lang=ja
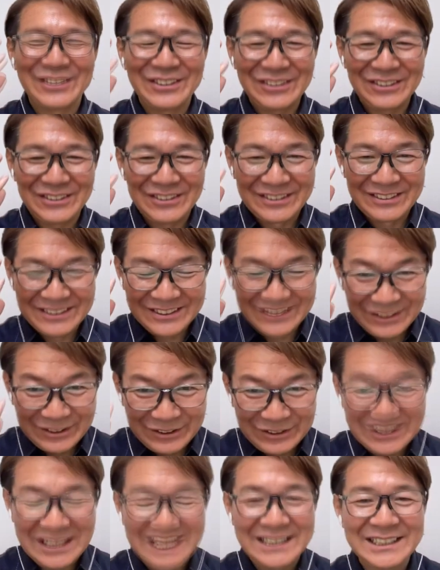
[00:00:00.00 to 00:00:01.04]
を優
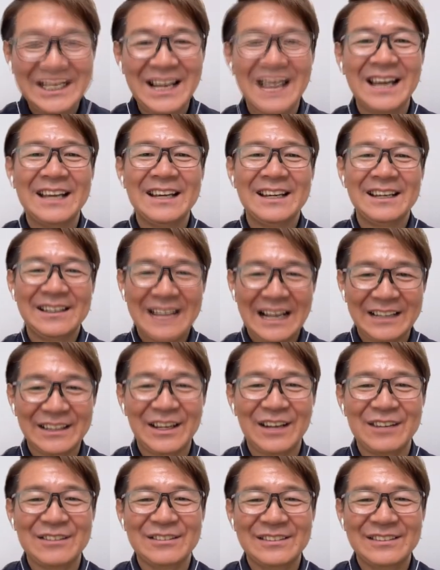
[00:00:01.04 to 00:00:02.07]
先してやっ
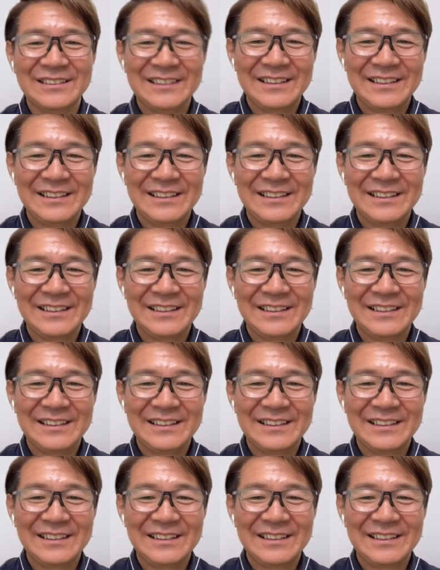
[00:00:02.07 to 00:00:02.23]
ていく